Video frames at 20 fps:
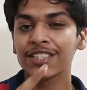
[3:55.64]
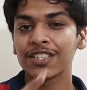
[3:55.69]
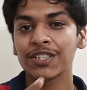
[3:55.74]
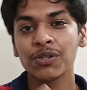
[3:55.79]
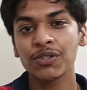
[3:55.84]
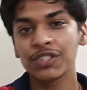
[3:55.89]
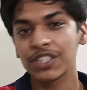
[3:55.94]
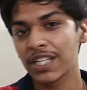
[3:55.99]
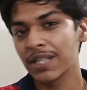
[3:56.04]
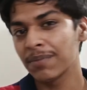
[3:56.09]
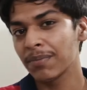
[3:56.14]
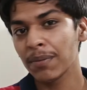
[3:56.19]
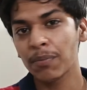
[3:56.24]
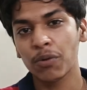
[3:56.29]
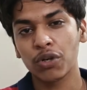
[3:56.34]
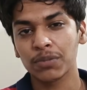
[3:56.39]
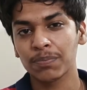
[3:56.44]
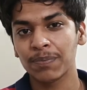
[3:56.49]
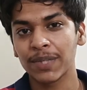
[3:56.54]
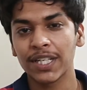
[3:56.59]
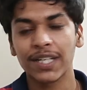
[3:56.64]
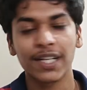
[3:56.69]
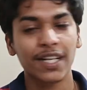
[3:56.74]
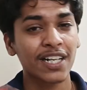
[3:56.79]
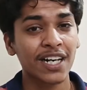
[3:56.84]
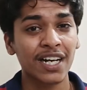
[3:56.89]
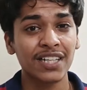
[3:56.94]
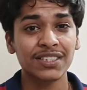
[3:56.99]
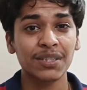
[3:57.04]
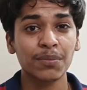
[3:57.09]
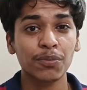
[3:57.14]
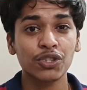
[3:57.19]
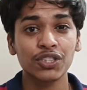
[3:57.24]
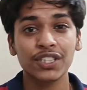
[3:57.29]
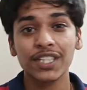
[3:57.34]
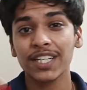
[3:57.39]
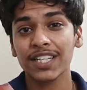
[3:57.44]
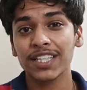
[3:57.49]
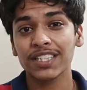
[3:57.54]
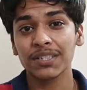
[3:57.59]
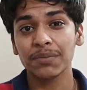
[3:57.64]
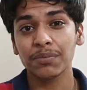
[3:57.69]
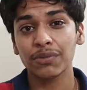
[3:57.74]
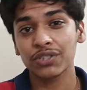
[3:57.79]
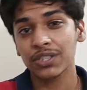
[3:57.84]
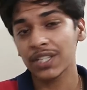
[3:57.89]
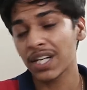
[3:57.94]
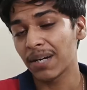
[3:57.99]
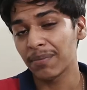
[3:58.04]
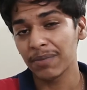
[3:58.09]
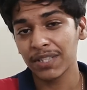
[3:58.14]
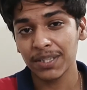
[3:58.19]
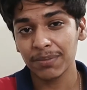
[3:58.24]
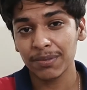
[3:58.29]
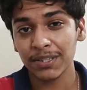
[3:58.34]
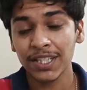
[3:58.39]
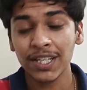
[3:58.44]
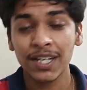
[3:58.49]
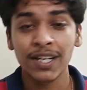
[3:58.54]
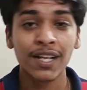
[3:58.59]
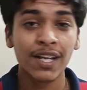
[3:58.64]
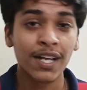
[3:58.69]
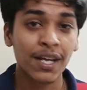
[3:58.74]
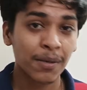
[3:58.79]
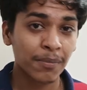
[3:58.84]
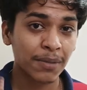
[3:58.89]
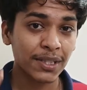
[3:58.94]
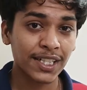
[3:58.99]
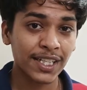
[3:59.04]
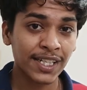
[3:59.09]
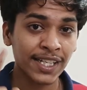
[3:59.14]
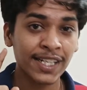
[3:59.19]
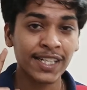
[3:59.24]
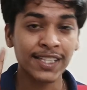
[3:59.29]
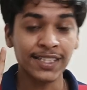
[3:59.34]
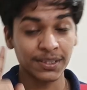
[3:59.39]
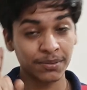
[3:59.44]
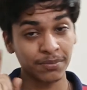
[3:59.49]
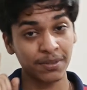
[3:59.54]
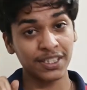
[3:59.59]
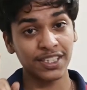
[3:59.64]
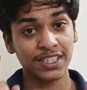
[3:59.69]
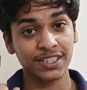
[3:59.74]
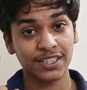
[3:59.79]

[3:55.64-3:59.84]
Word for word: किसी को जेल में बहुत पीड़ रहा है कहाँ से पहुंचेगा कैसे पहुंचेगा हमें नहीं पता बट एक हिंट मैं